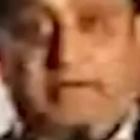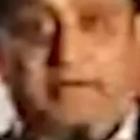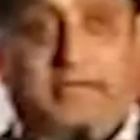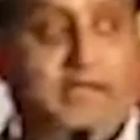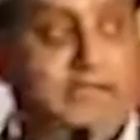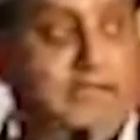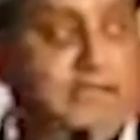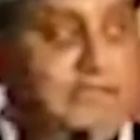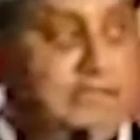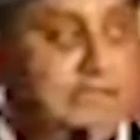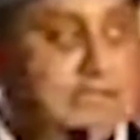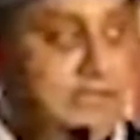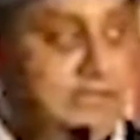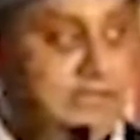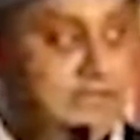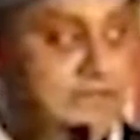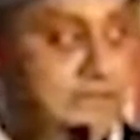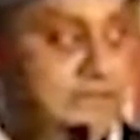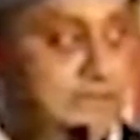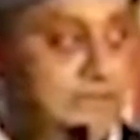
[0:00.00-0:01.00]
बैठा दिए जाते
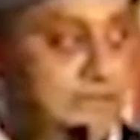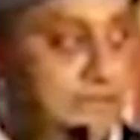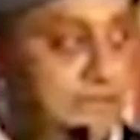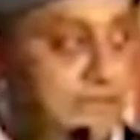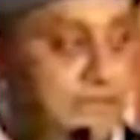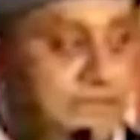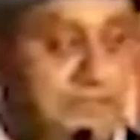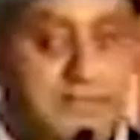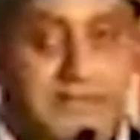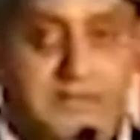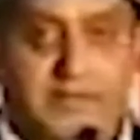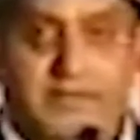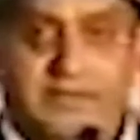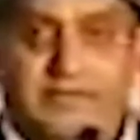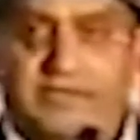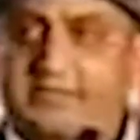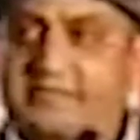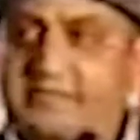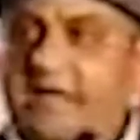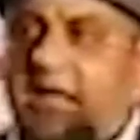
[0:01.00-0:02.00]
हैं
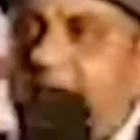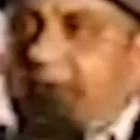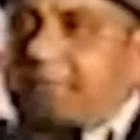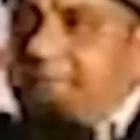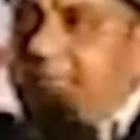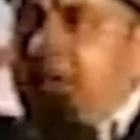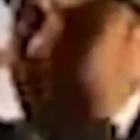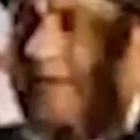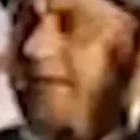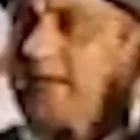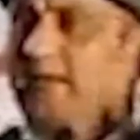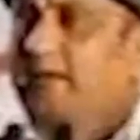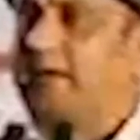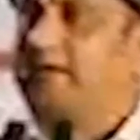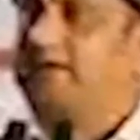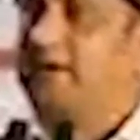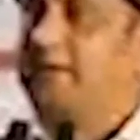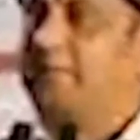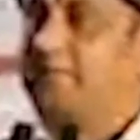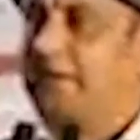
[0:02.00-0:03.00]
जैसे आप सब ने यह
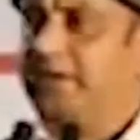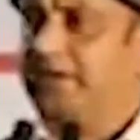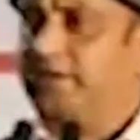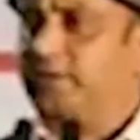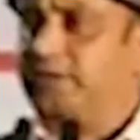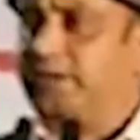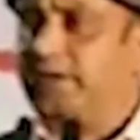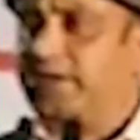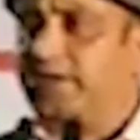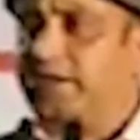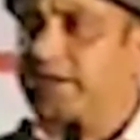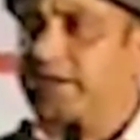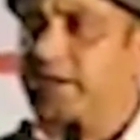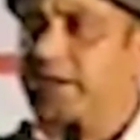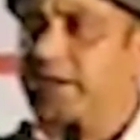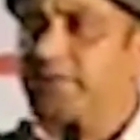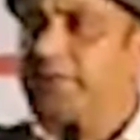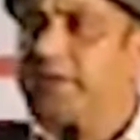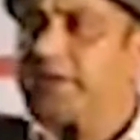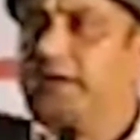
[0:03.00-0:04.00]
कथा पढ़ी होगी कि
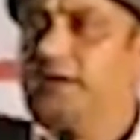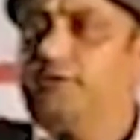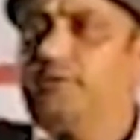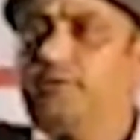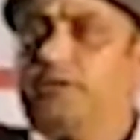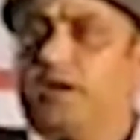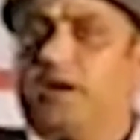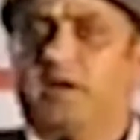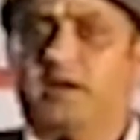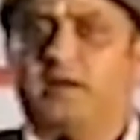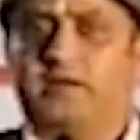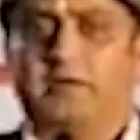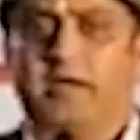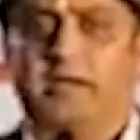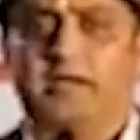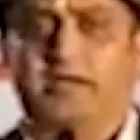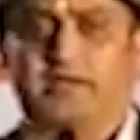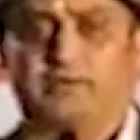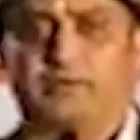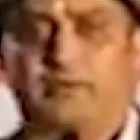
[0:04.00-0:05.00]
एकलव्य का अंगूठा कटवा
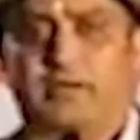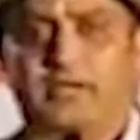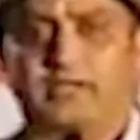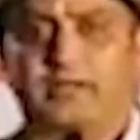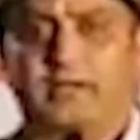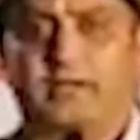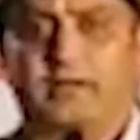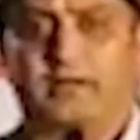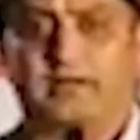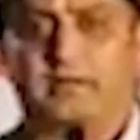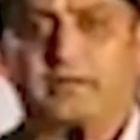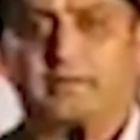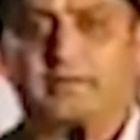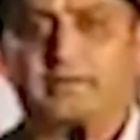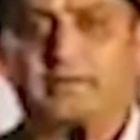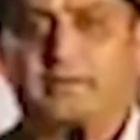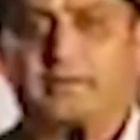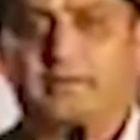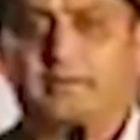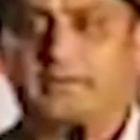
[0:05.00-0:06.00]
लिया द्रोणाचार्य ने
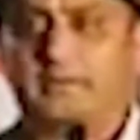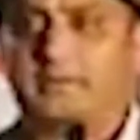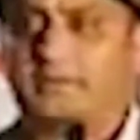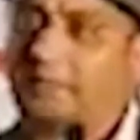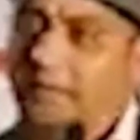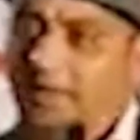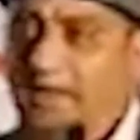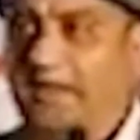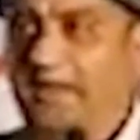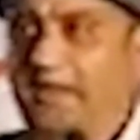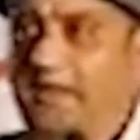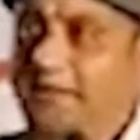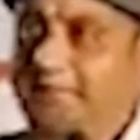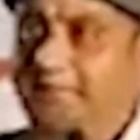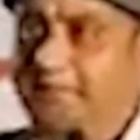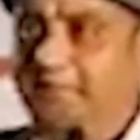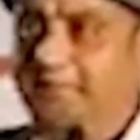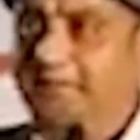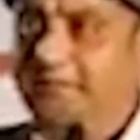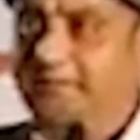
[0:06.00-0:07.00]
पढ़ा है ना आप
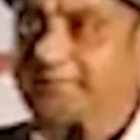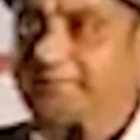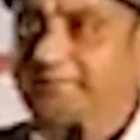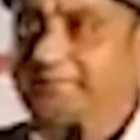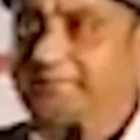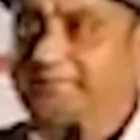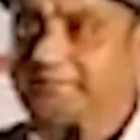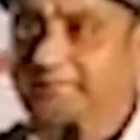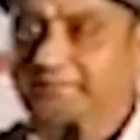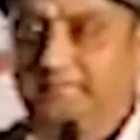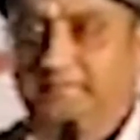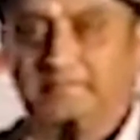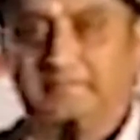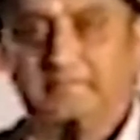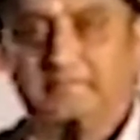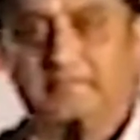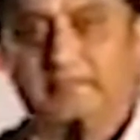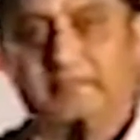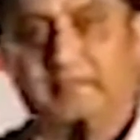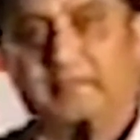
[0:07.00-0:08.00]
सब ने
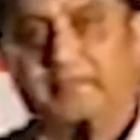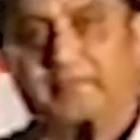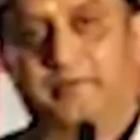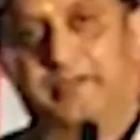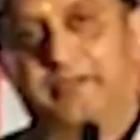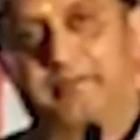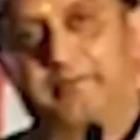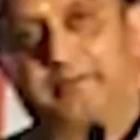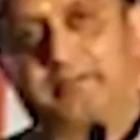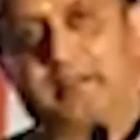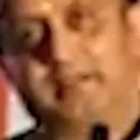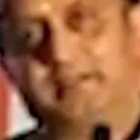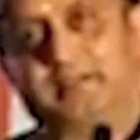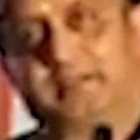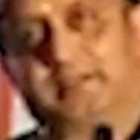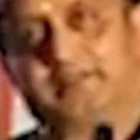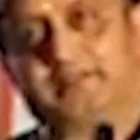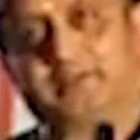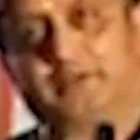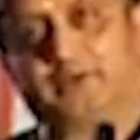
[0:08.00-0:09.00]
पर यह बताइए
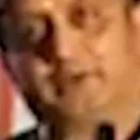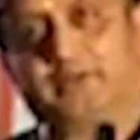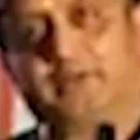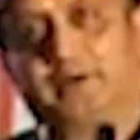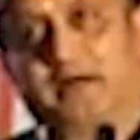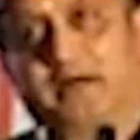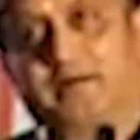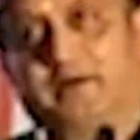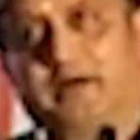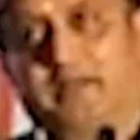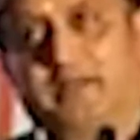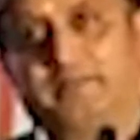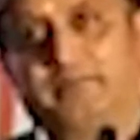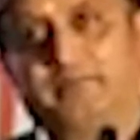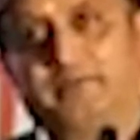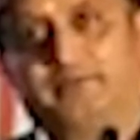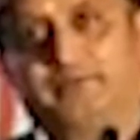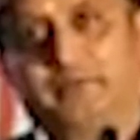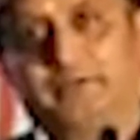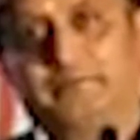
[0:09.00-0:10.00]
कितनों ने महाभारत में
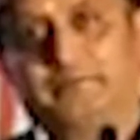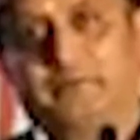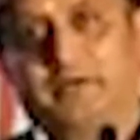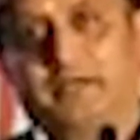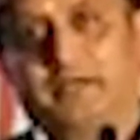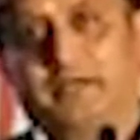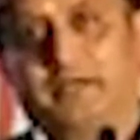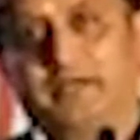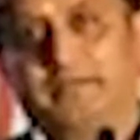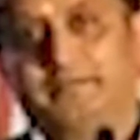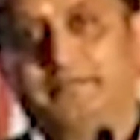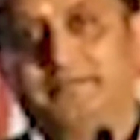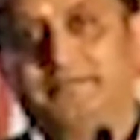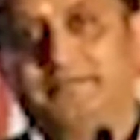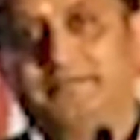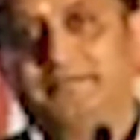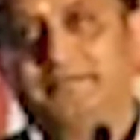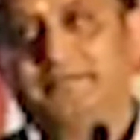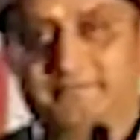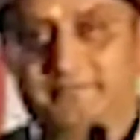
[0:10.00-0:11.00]
स्वयं पढ़ा है
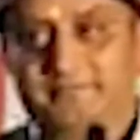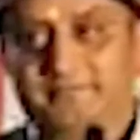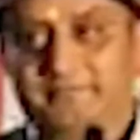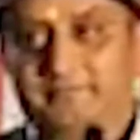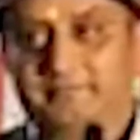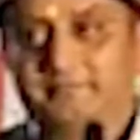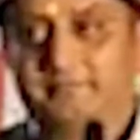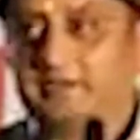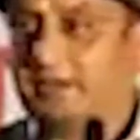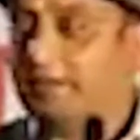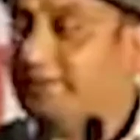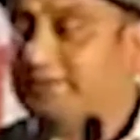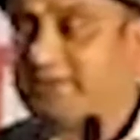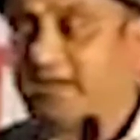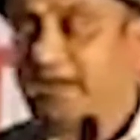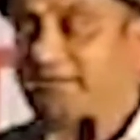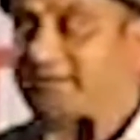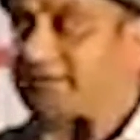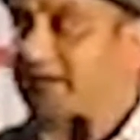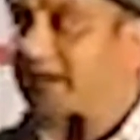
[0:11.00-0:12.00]
मेरे
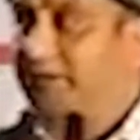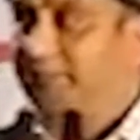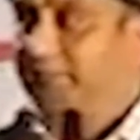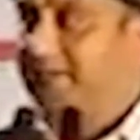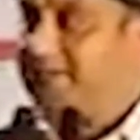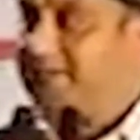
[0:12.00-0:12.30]
विचार से हम